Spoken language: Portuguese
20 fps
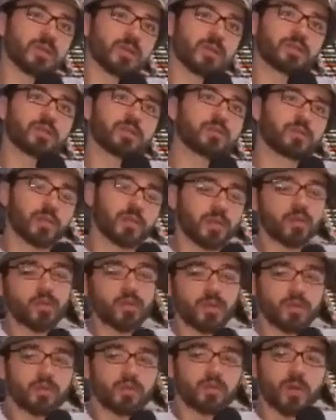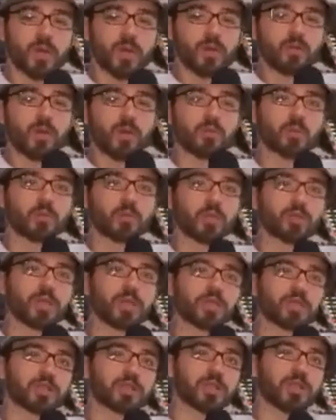A gente tem uma, uma, uma
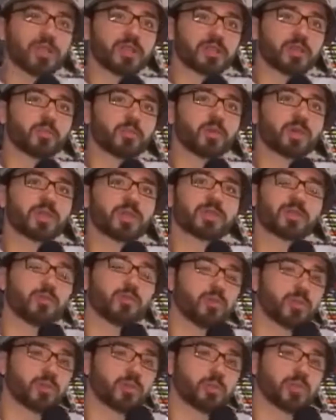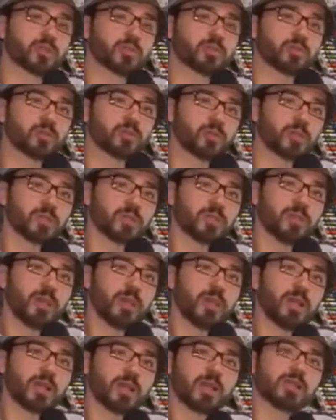biblioteca extensa porque são oito pessoas,
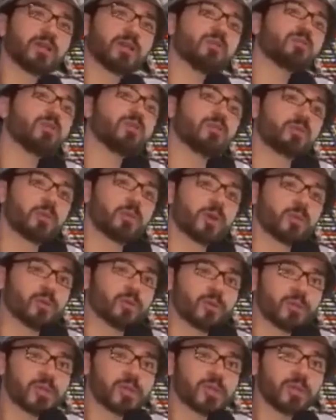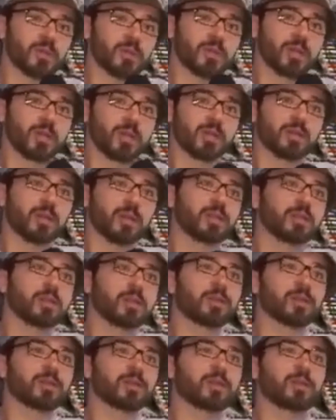cada um ouve uma coisa. Né?
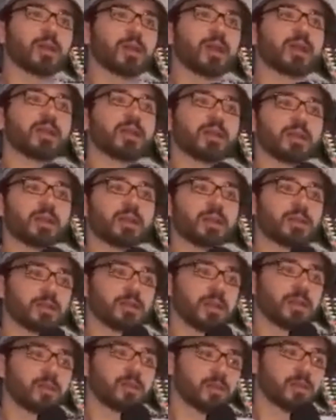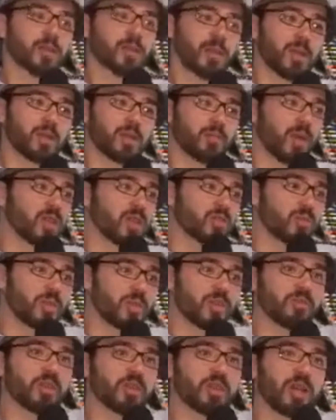Tem a galera que tem mais o
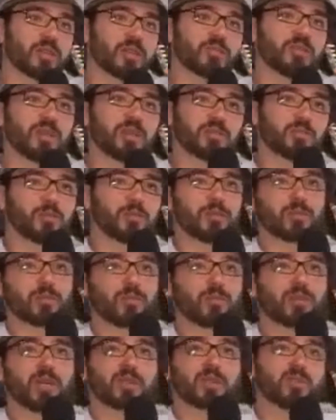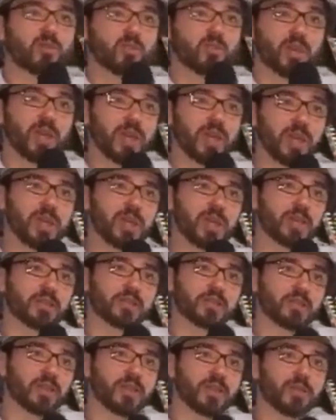pé fincado dentro do, do candomblé
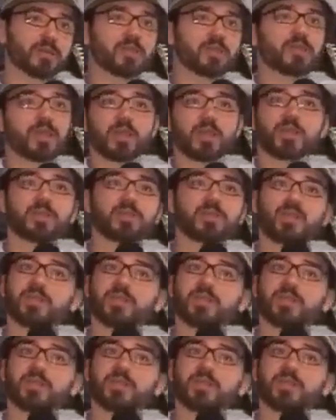e tal, e tem